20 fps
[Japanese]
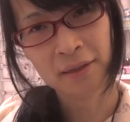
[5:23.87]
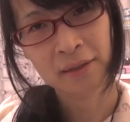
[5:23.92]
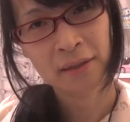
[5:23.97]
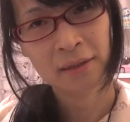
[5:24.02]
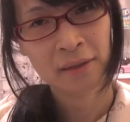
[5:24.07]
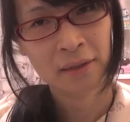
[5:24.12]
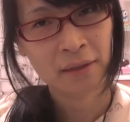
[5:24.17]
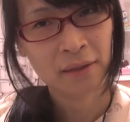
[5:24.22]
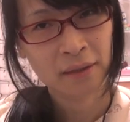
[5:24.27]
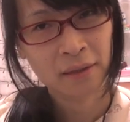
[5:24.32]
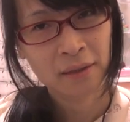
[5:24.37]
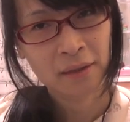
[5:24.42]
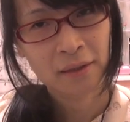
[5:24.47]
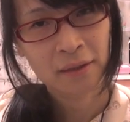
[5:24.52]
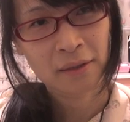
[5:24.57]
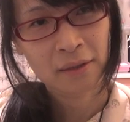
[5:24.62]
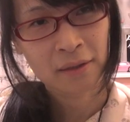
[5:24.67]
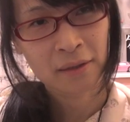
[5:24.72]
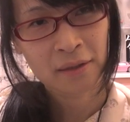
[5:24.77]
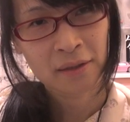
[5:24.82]
あ
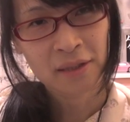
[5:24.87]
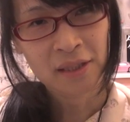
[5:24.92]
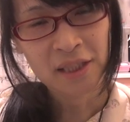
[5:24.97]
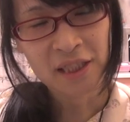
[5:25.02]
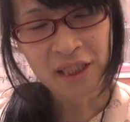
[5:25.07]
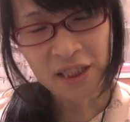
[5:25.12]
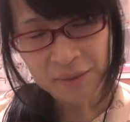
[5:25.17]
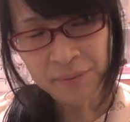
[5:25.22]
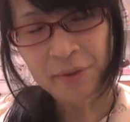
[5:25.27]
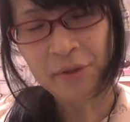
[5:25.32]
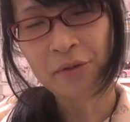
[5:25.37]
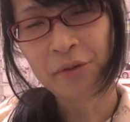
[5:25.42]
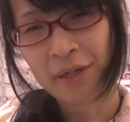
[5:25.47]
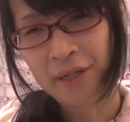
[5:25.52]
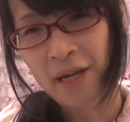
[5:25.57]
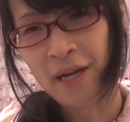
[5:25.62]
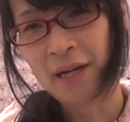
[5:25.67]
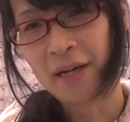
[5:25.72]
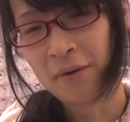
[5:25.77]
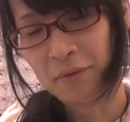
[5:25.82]
1秒は
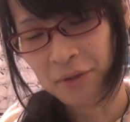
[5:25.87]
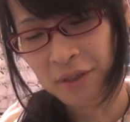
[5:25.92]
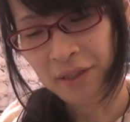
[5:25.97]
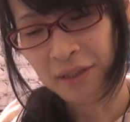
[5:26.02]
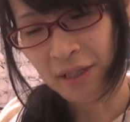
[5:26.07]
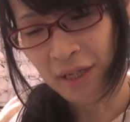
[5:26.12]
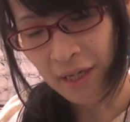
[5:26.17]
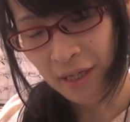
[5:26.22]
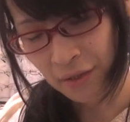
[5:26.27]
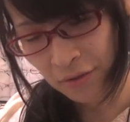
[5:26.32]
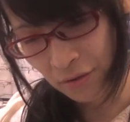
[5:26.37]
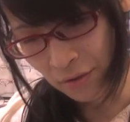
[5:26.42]
ないかもしんないけ